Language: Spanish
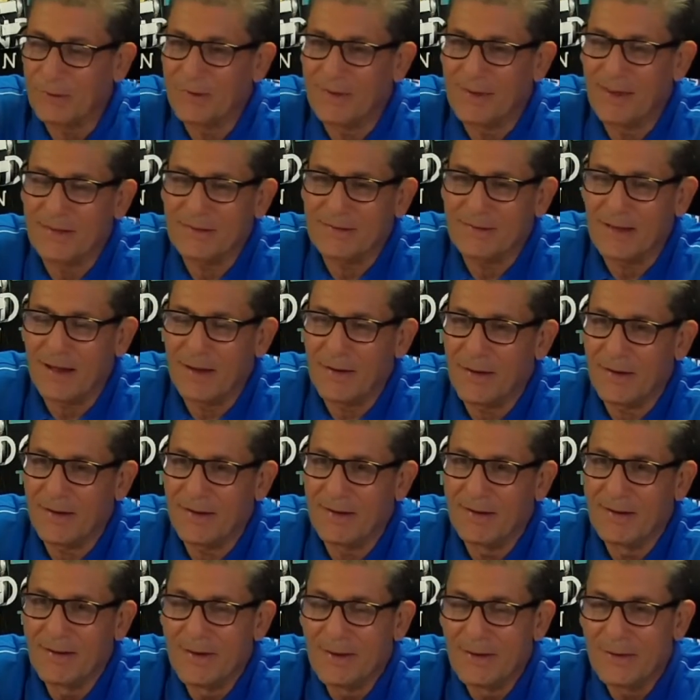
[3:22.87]
estaba,
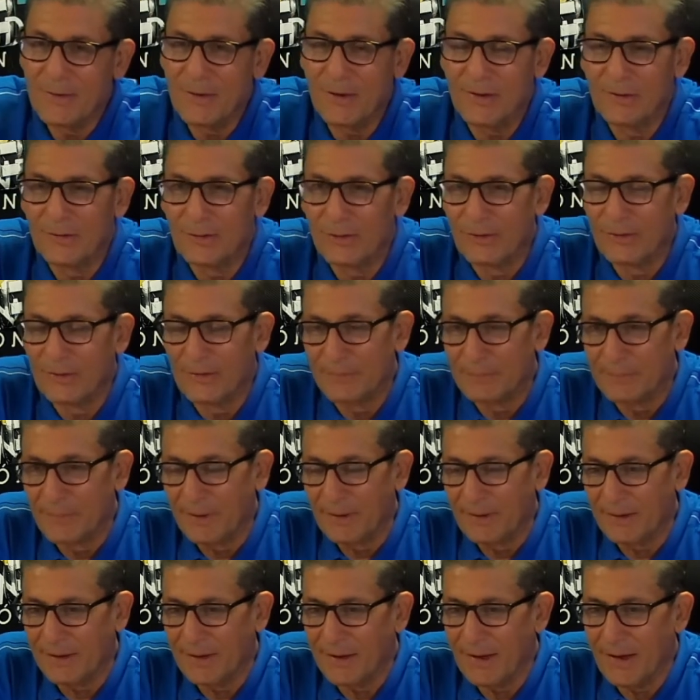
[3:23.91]
cuando
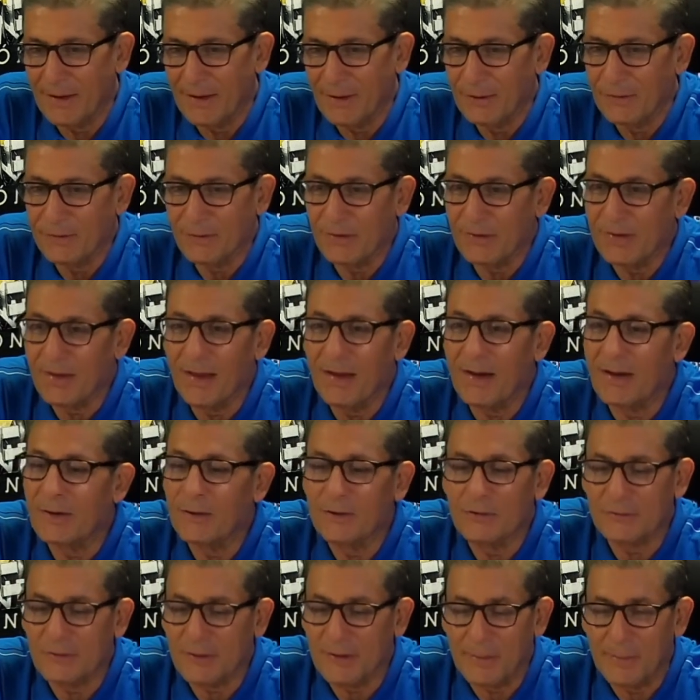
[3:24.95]
perdía al otro día a las 8 de la
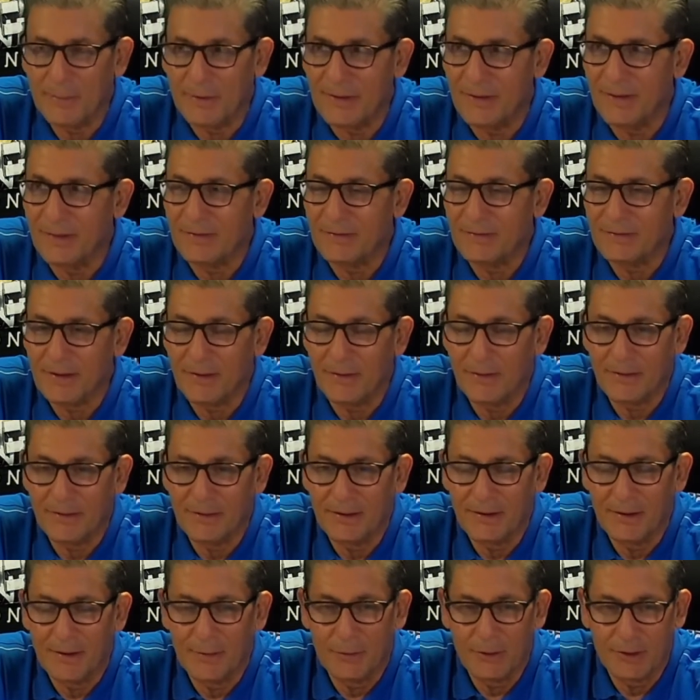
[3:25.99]
mañana, estaba en el
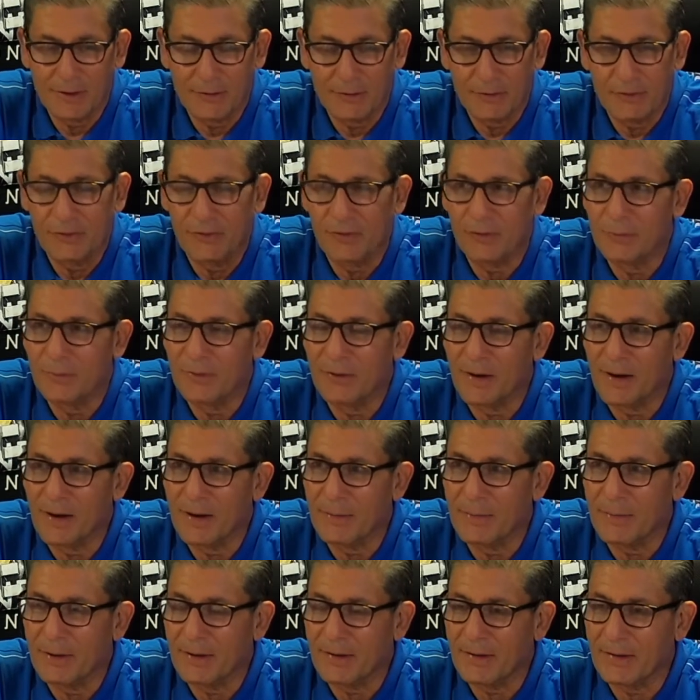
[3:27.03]
laboratorio, como era el
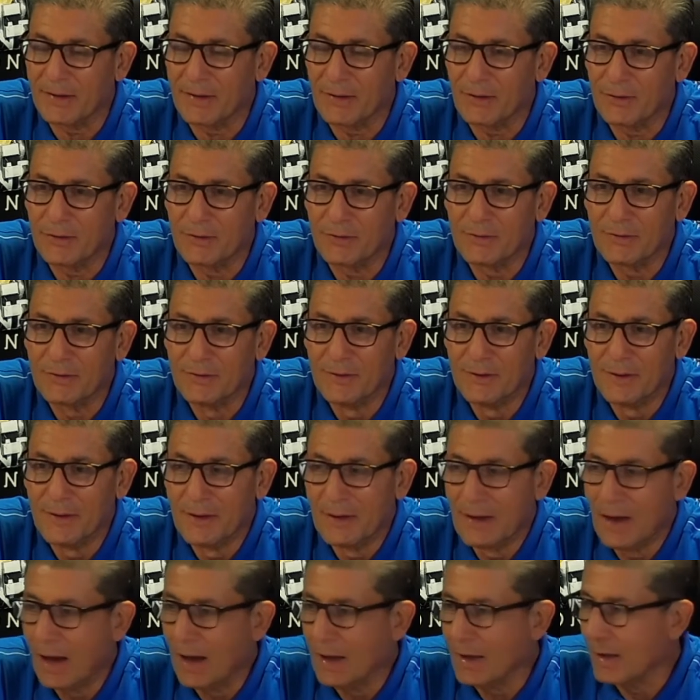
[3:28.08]
bacteriólogo,
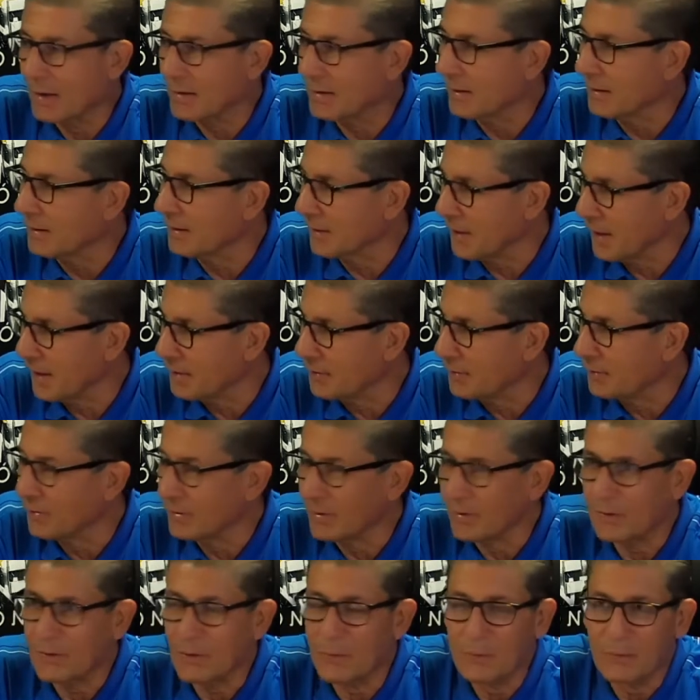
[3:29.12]
ahí atendiendo y
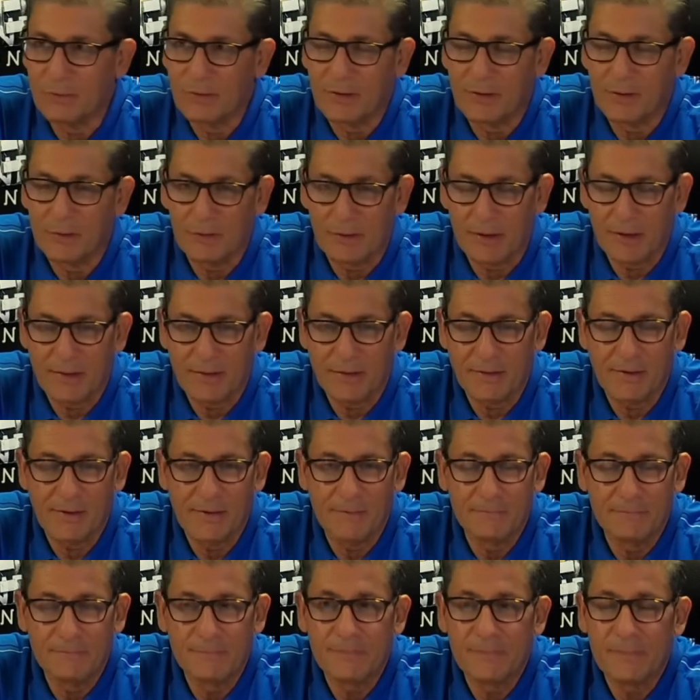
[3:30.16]
común y corriente.
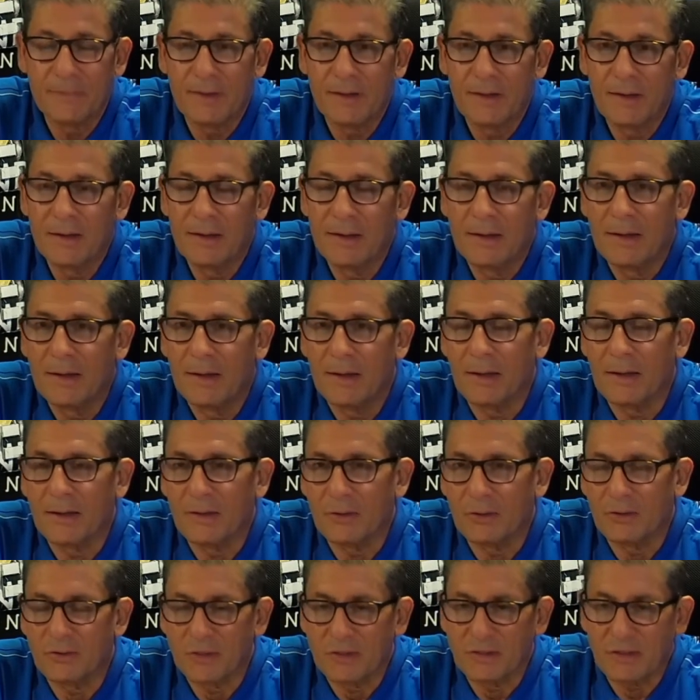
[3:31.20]
Entonces
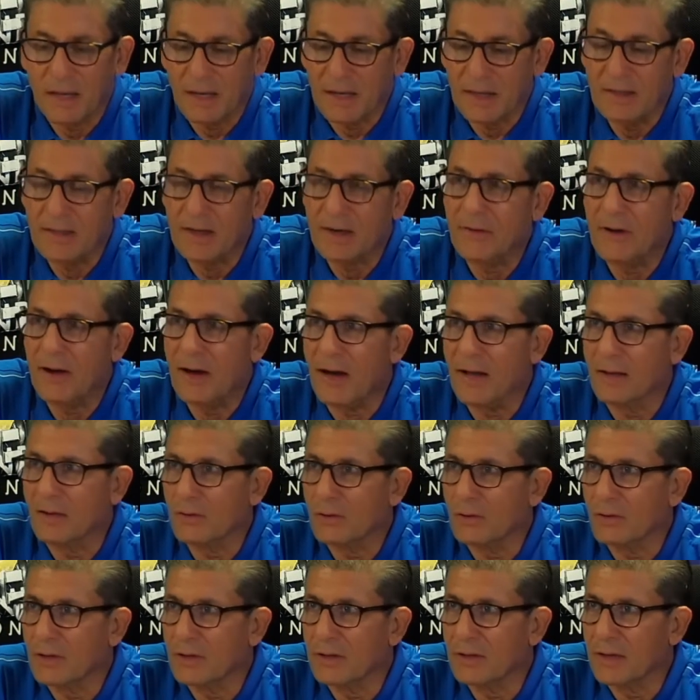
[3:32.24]
seguí trabajando y
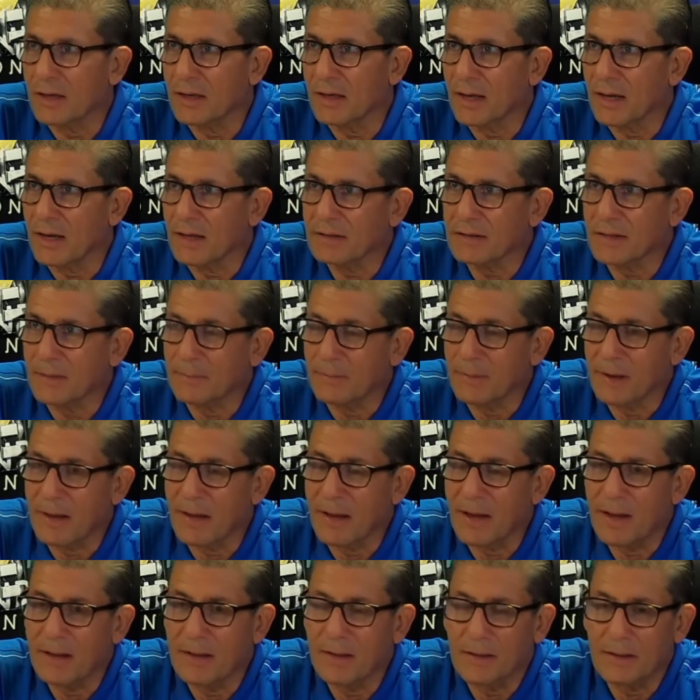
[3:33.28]
llegué a la asamblea,
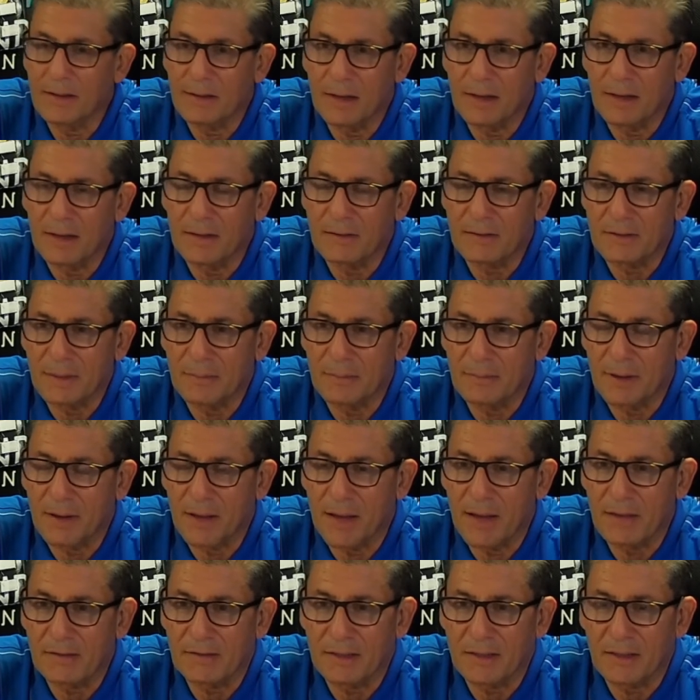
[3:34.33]
a la asamblea
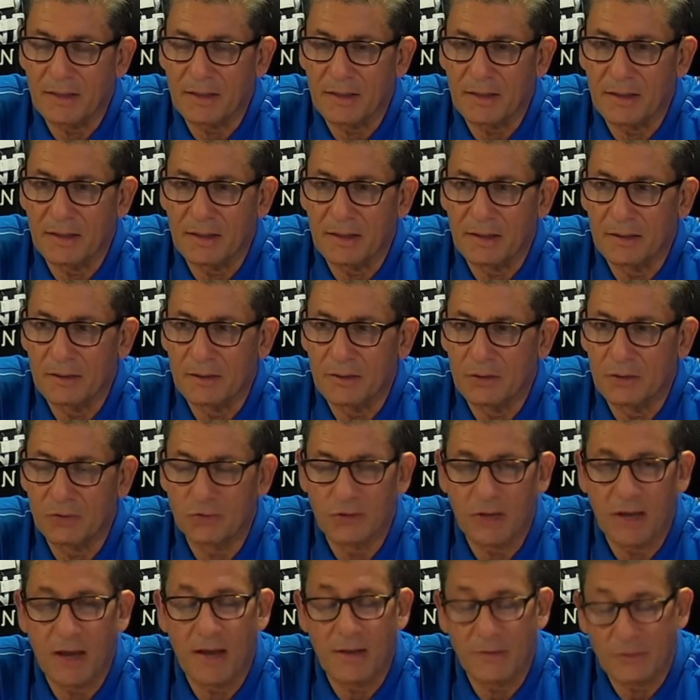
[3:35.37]
hace 12
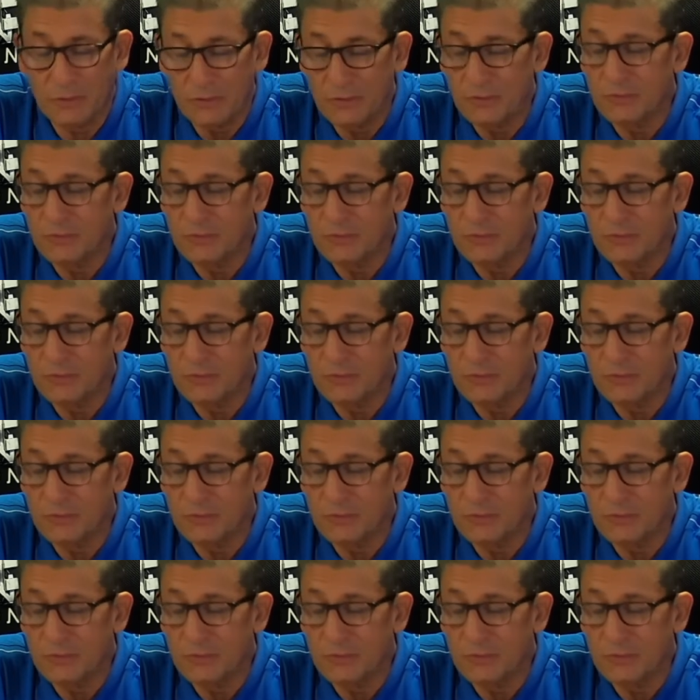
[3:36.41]
años